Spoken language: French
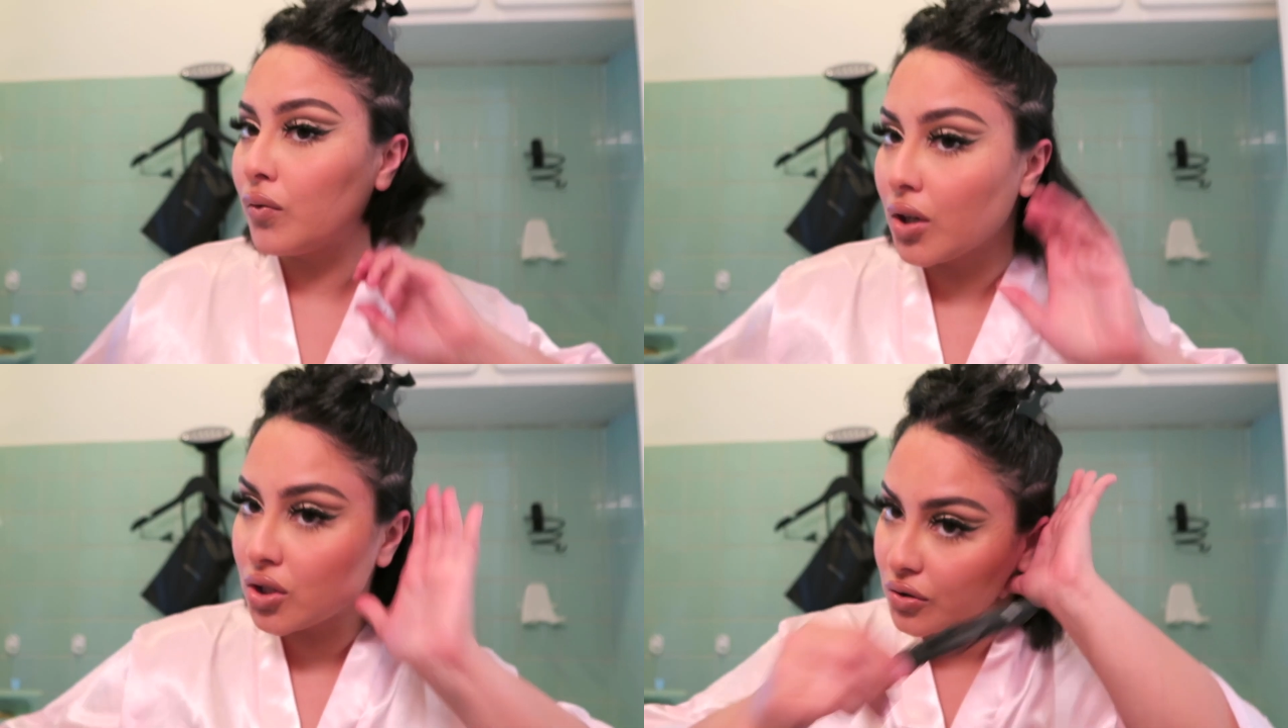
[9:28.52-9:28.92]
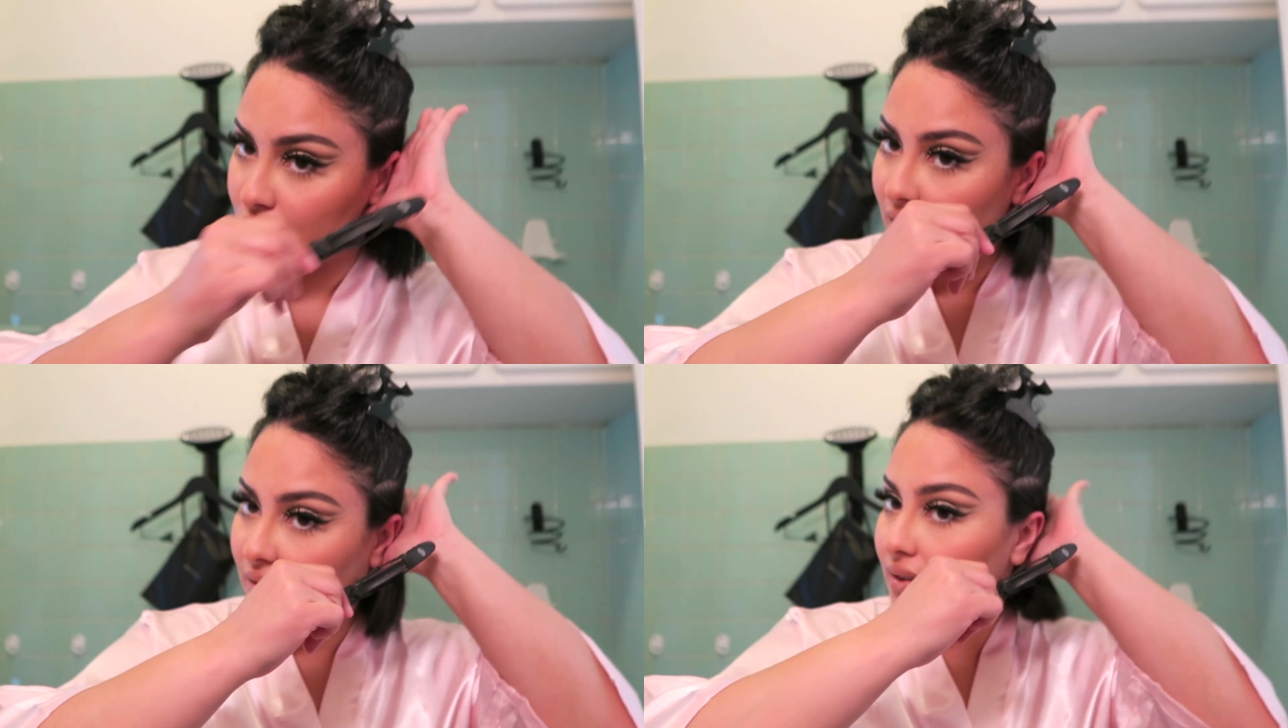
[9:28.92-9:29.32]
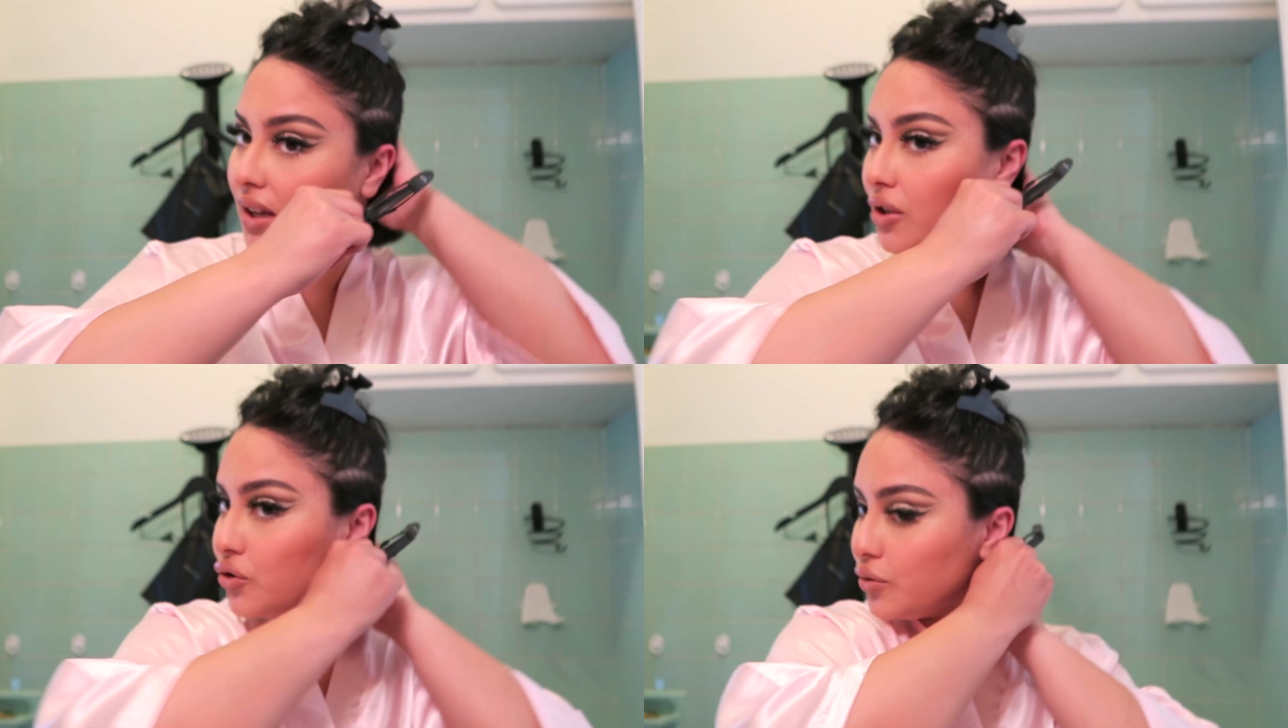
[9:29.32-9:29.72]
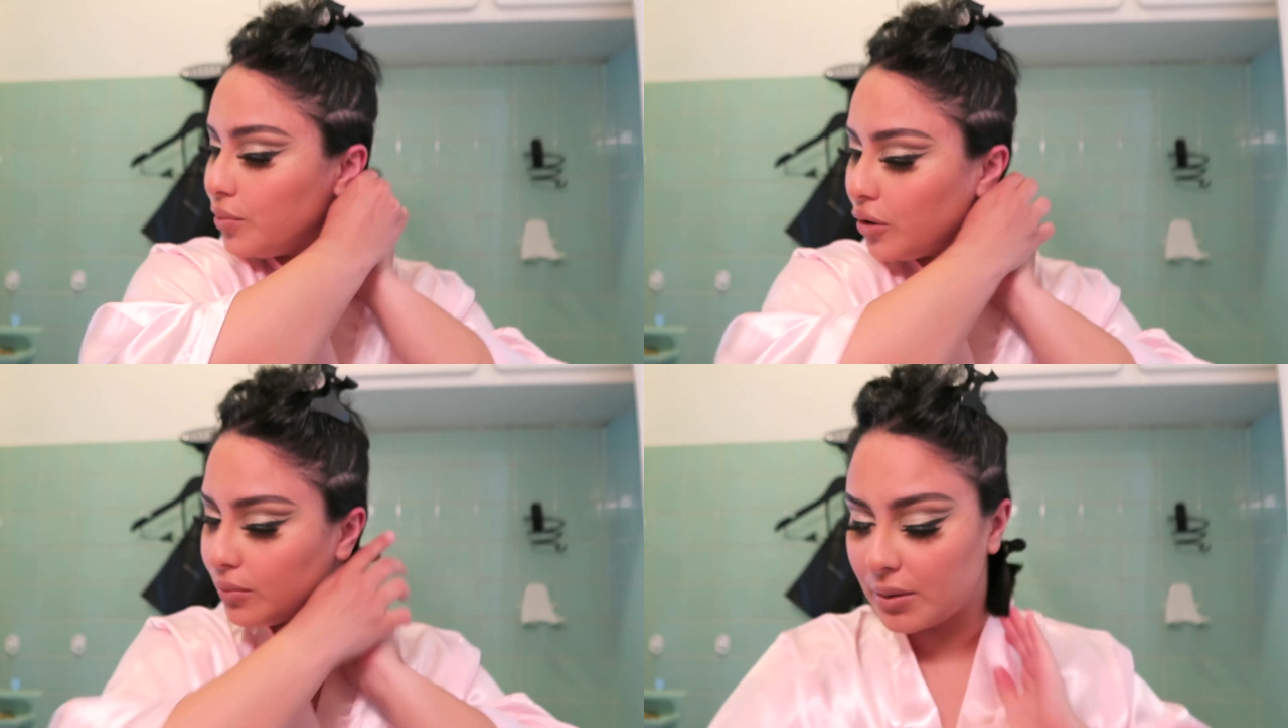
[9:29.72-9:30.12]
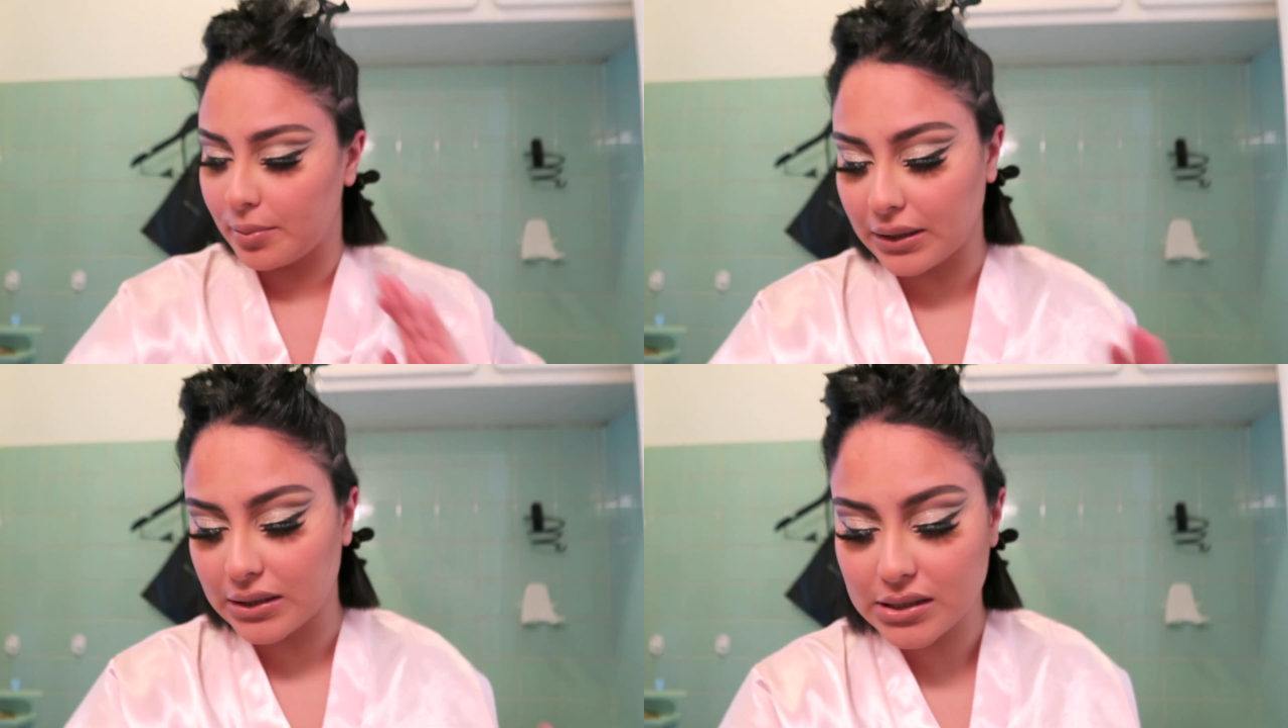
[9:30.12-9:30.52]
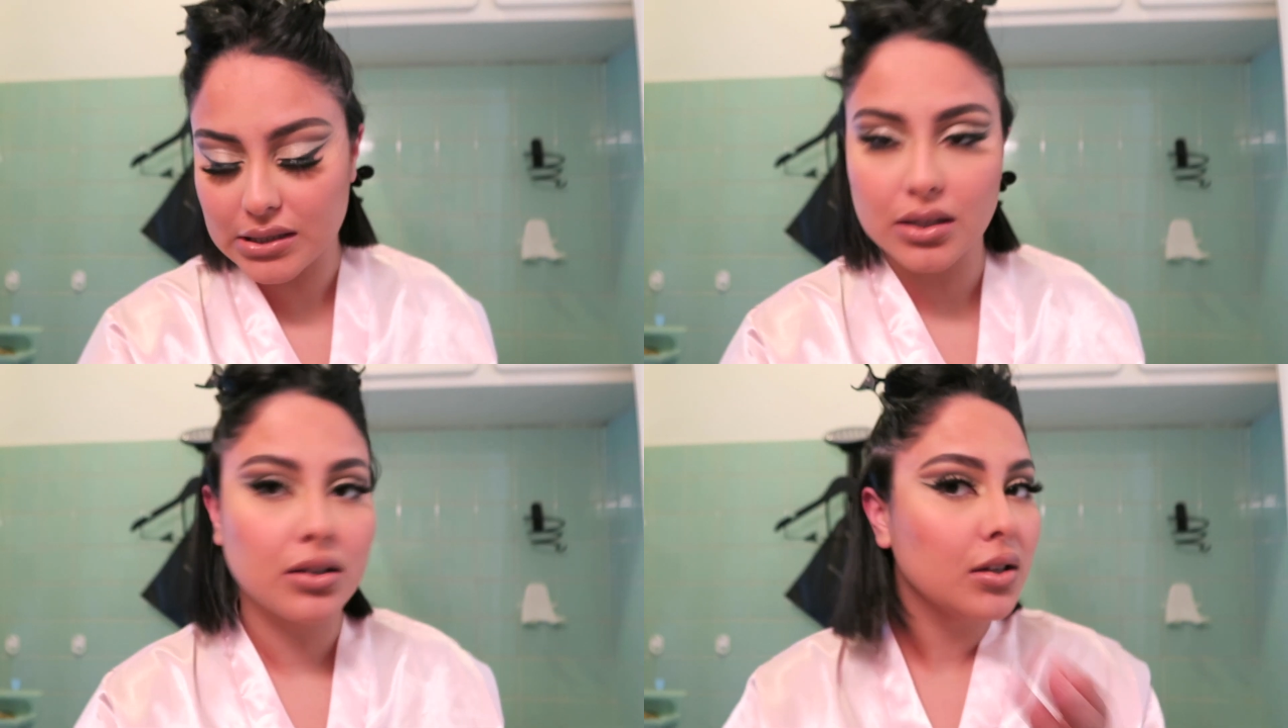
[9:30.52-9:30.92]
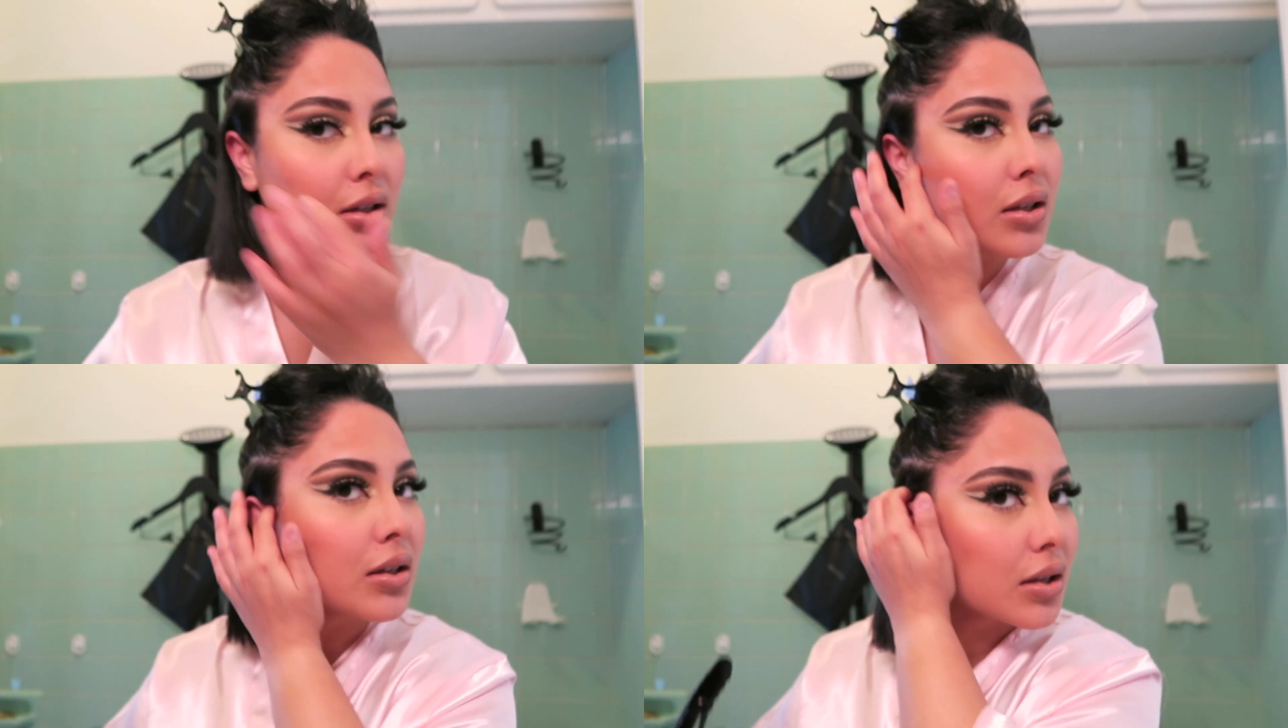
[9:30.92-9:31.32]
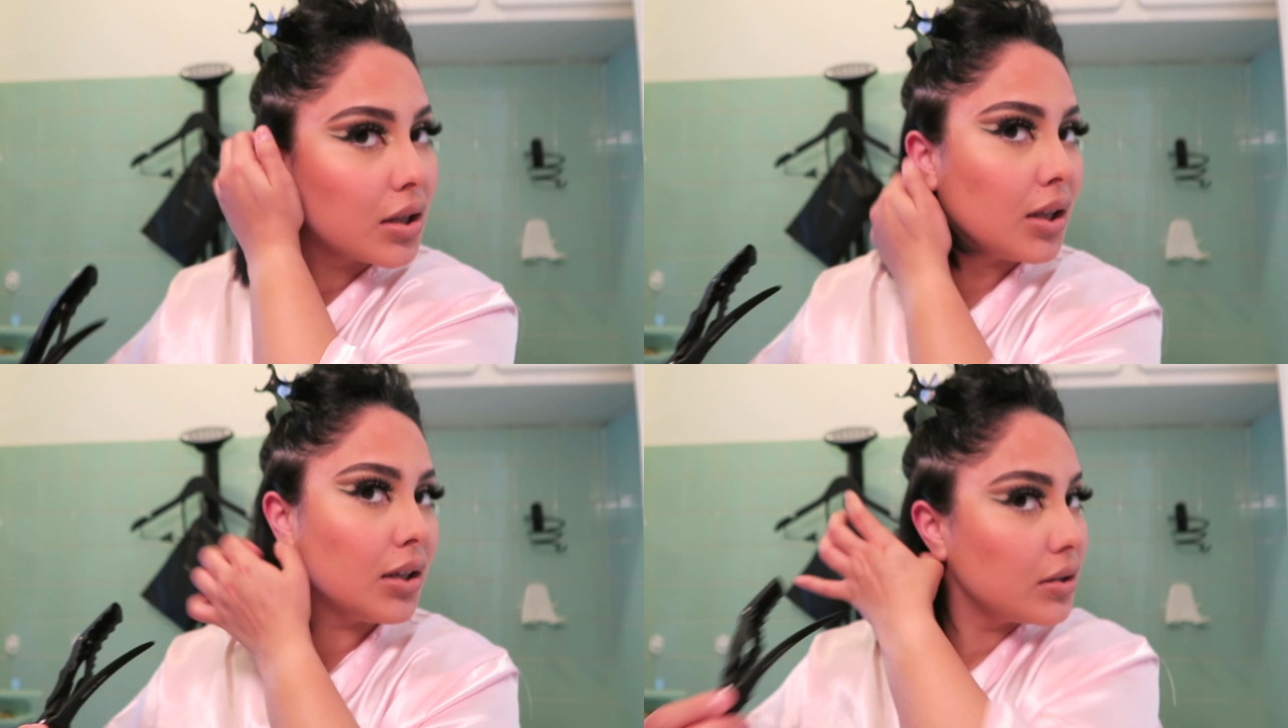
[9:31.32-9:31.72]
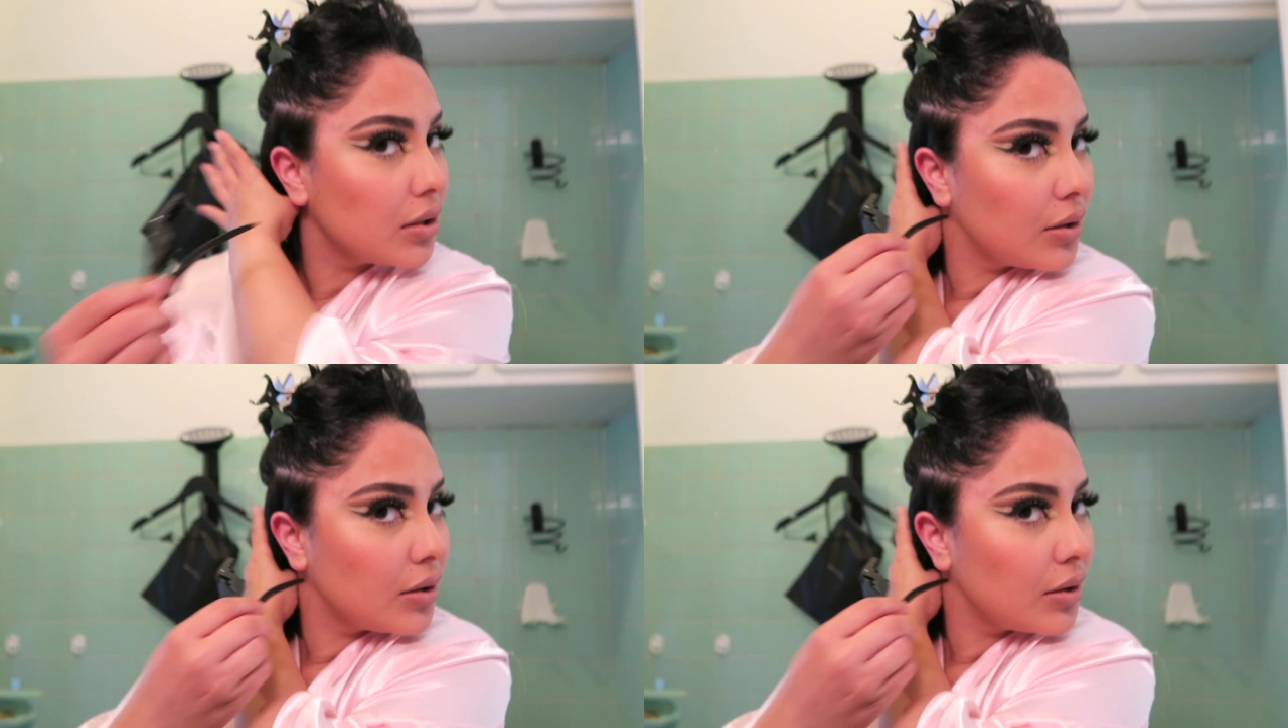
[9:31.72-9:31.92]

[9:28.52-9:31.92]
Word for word: fois que j'en suis arrivée là, je prends mes pinces et